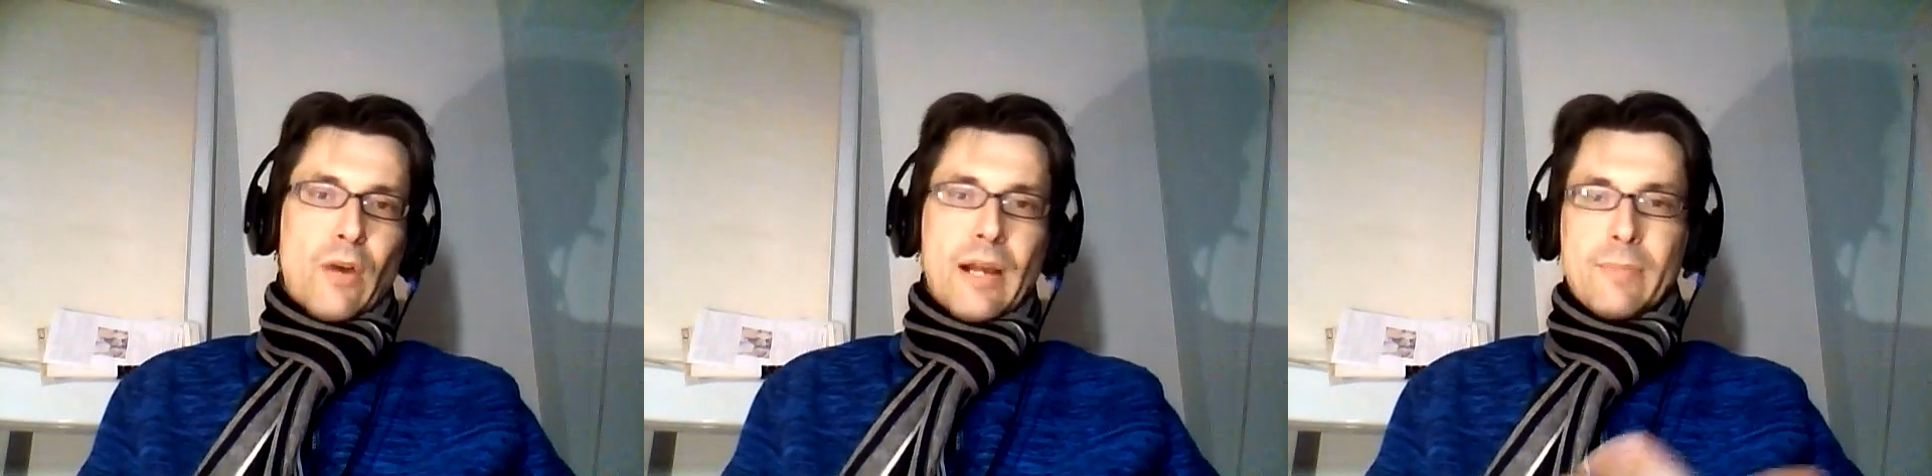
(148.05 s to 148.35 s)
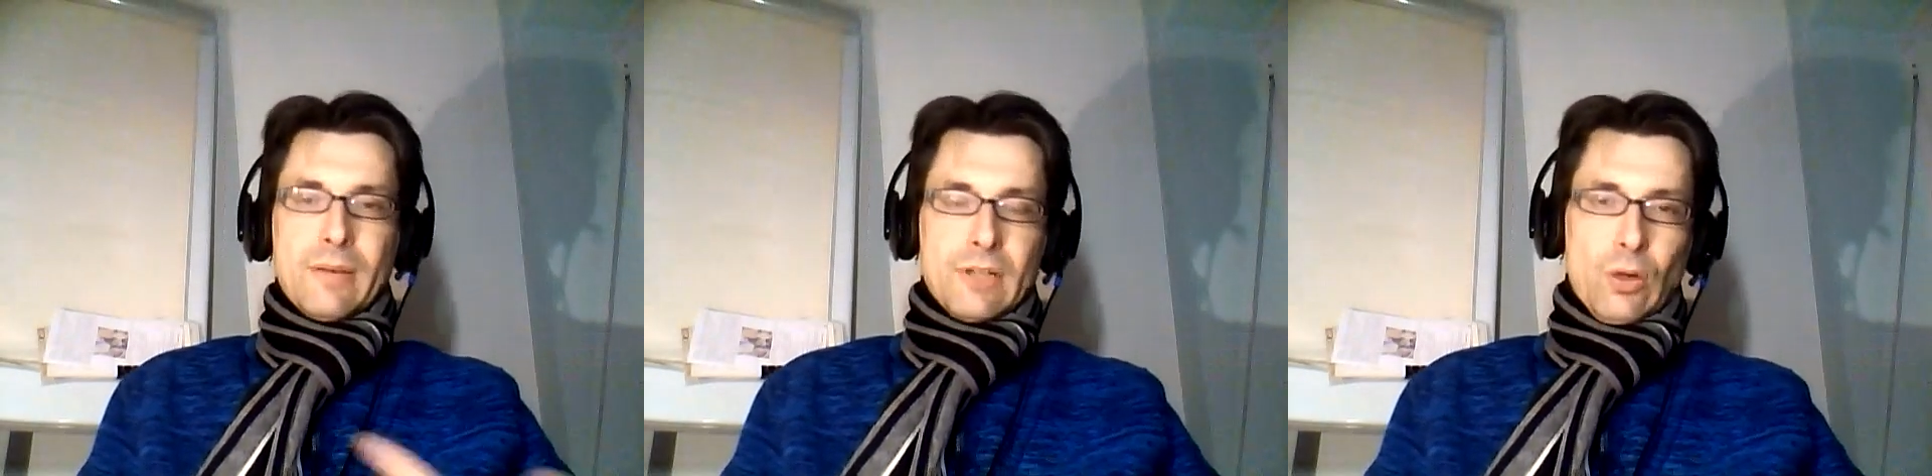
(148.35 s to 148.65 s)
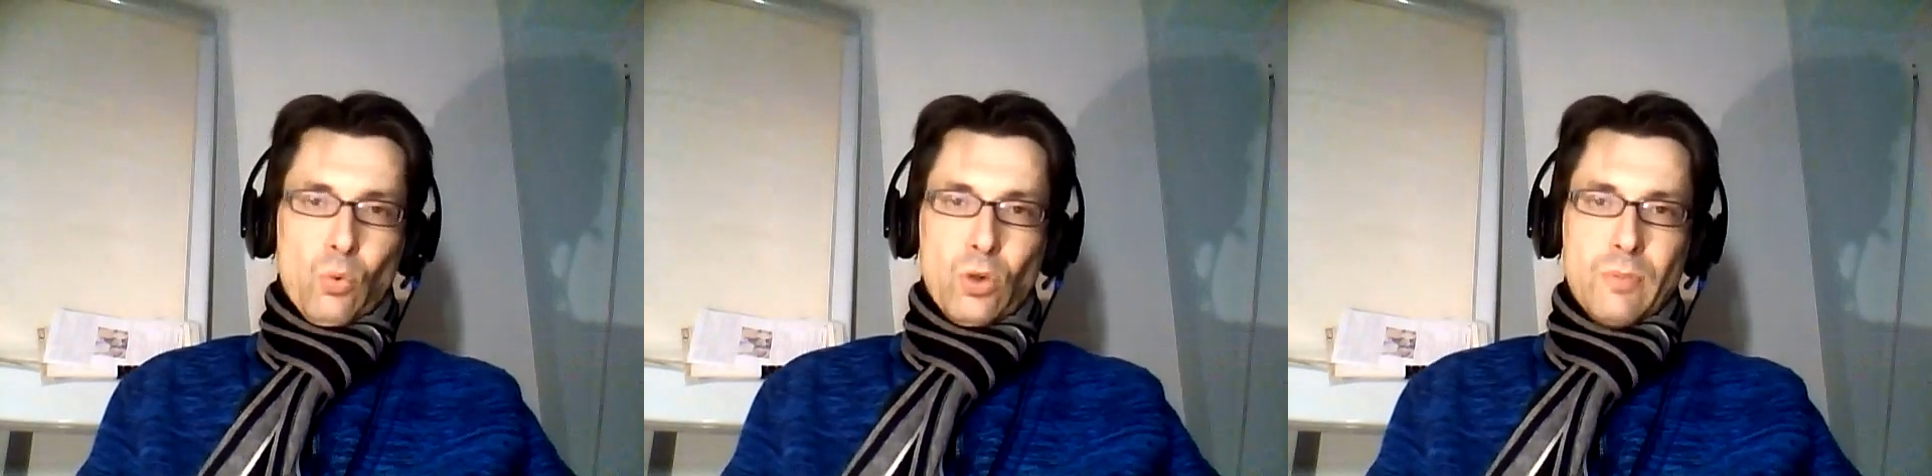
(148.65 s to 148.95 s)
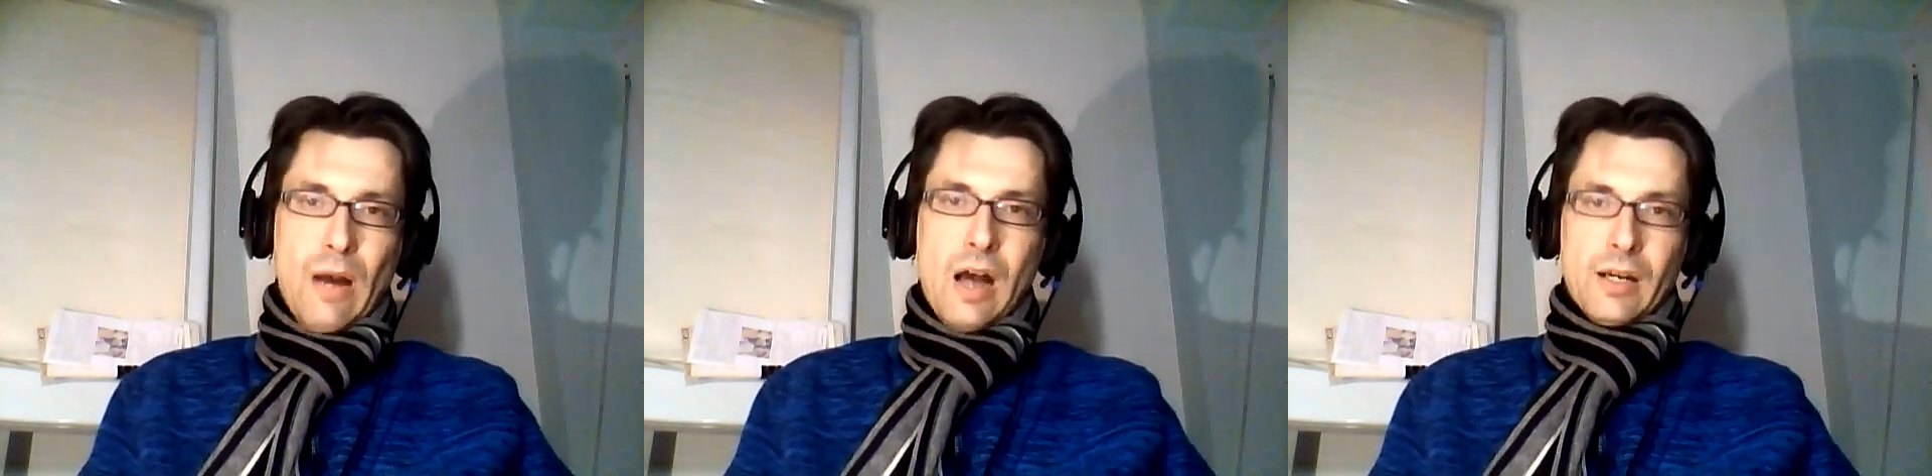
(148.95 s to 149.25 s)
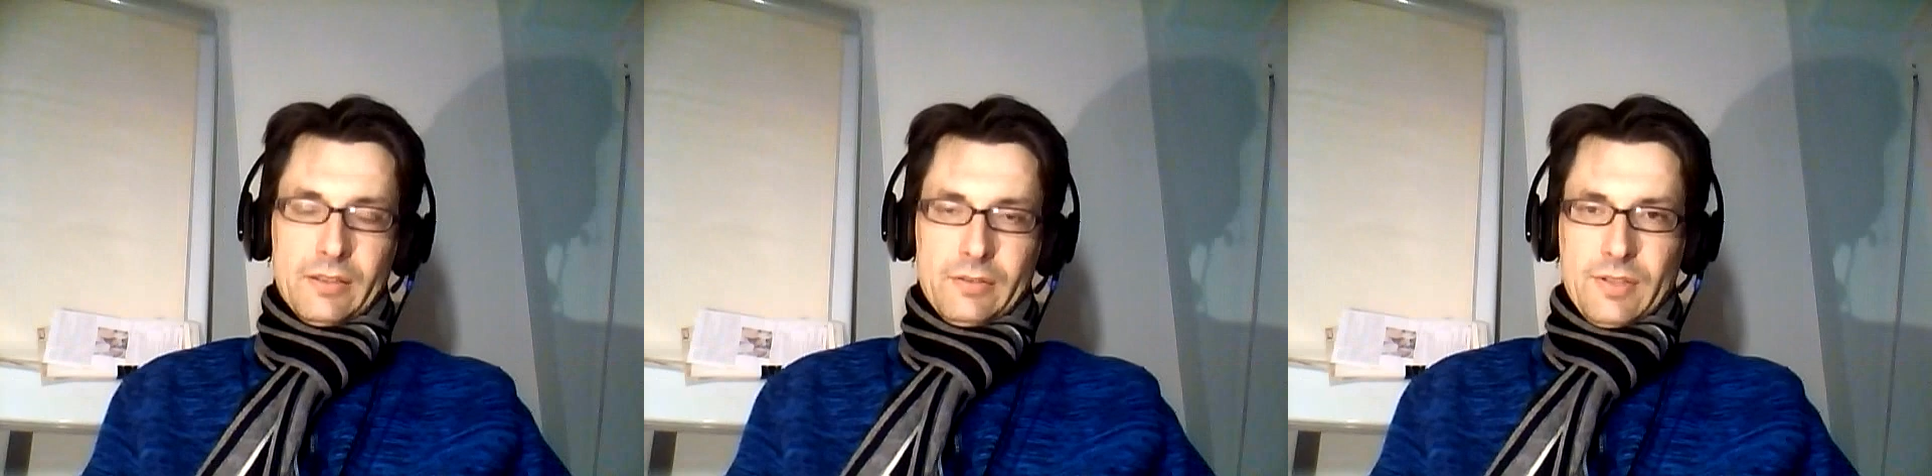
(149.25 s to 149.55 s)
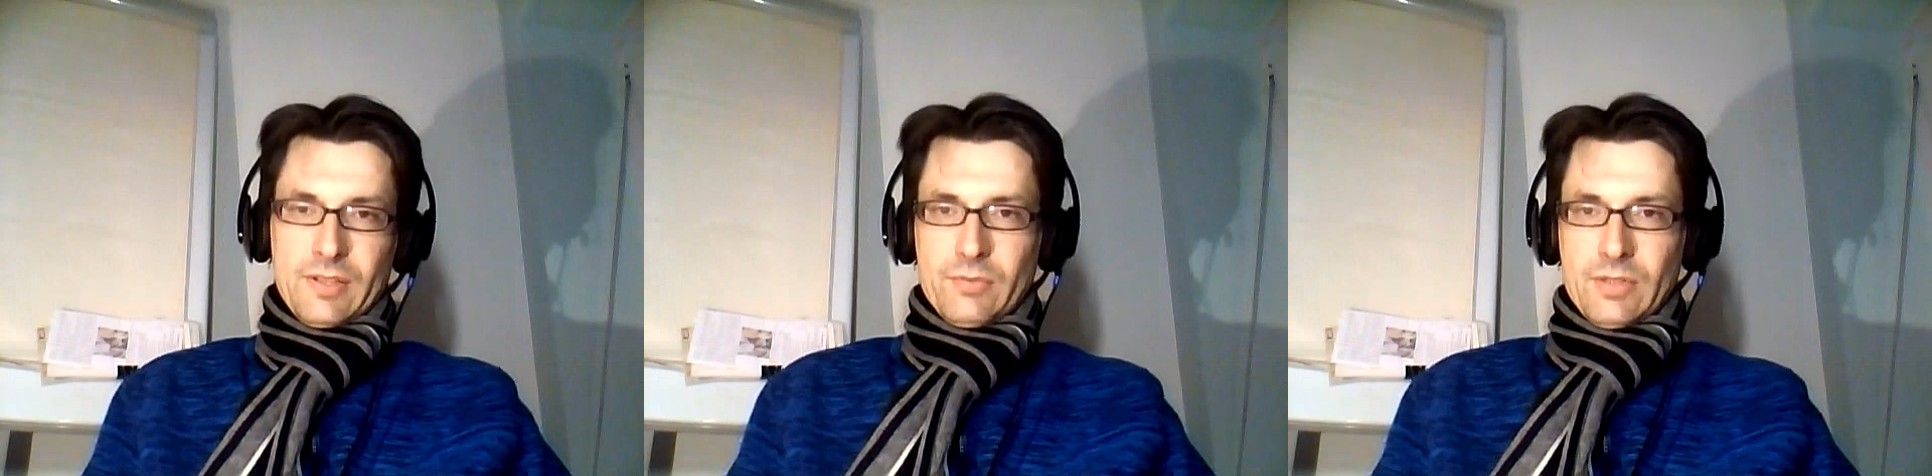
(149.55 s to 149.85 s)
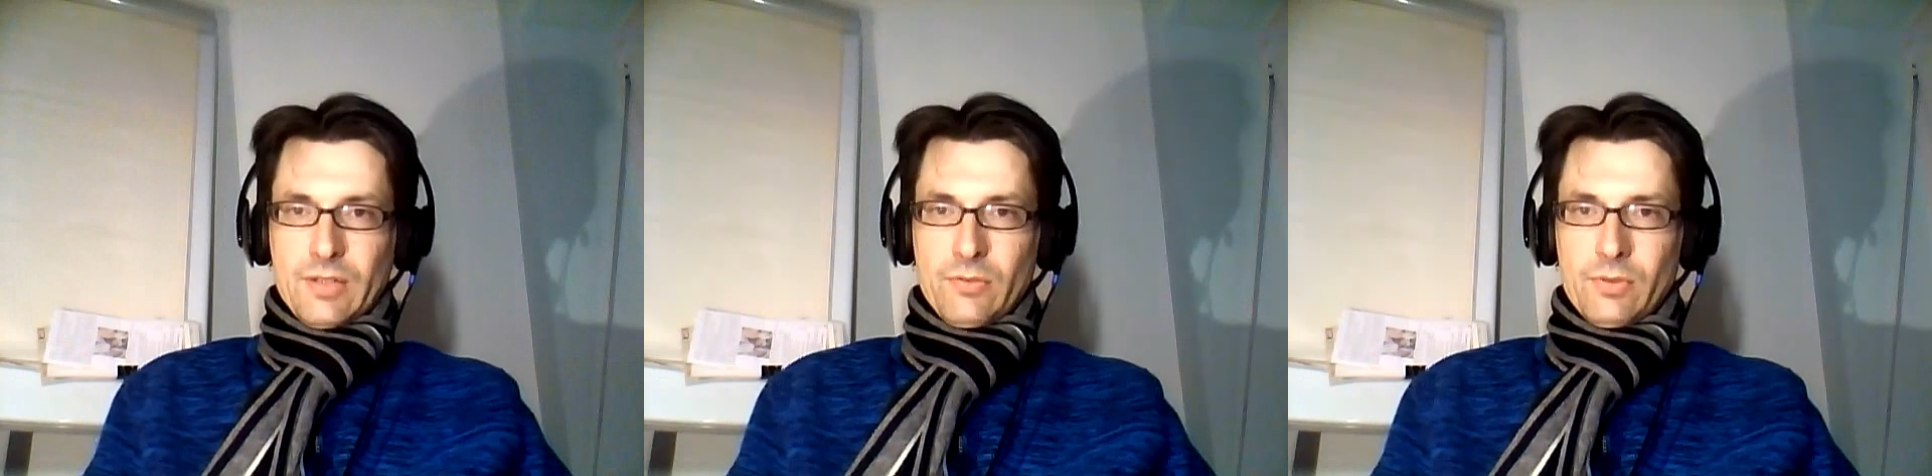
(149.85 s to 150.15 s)
vor allem bei wiederholbaren
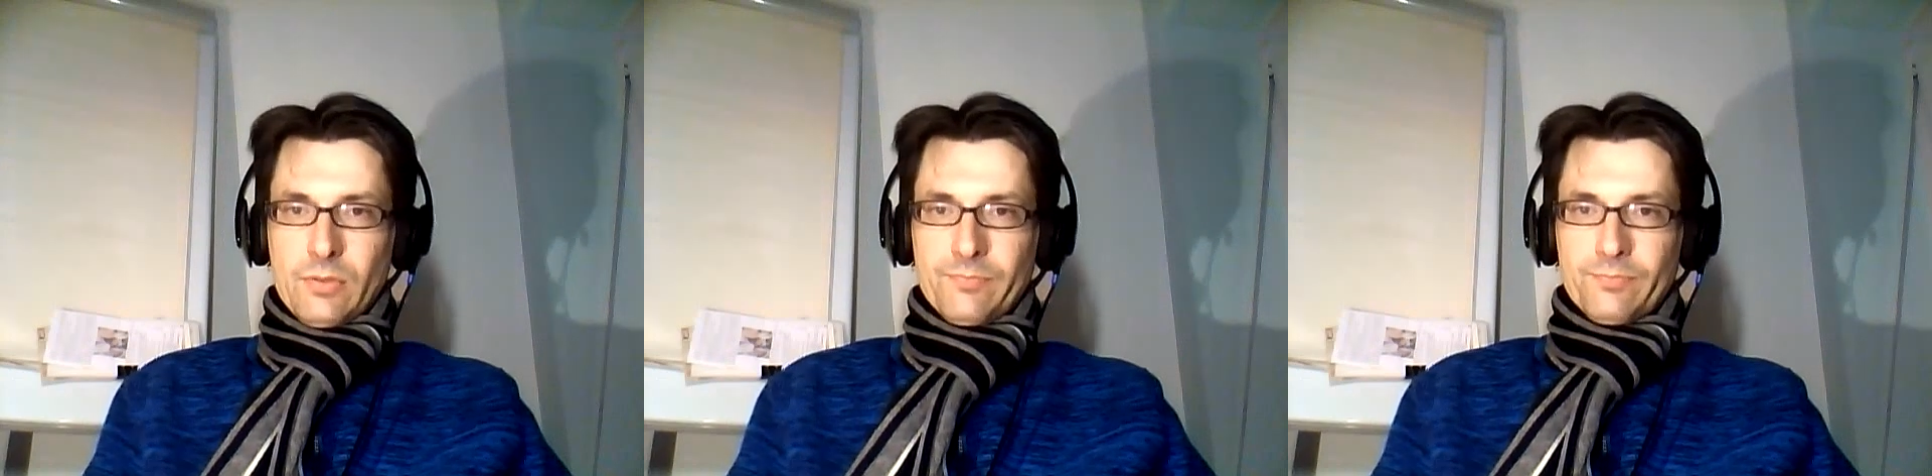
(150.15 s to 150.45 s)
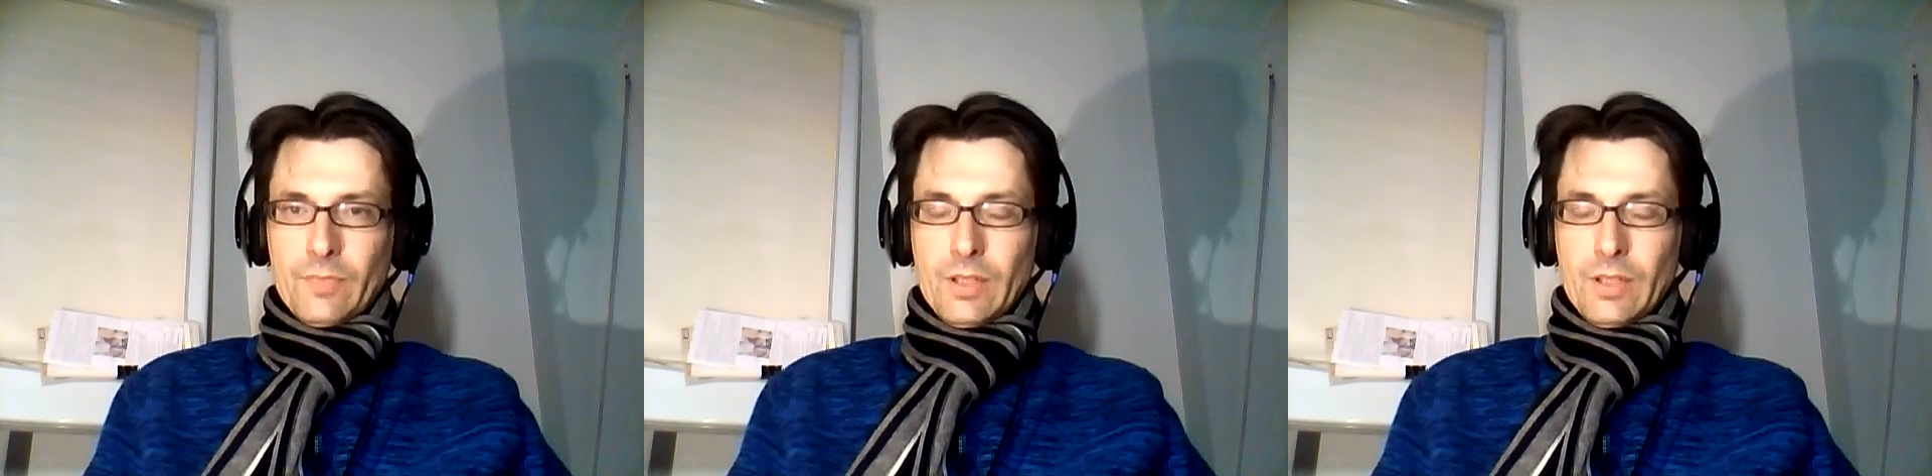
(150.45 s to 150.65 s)
Situationen.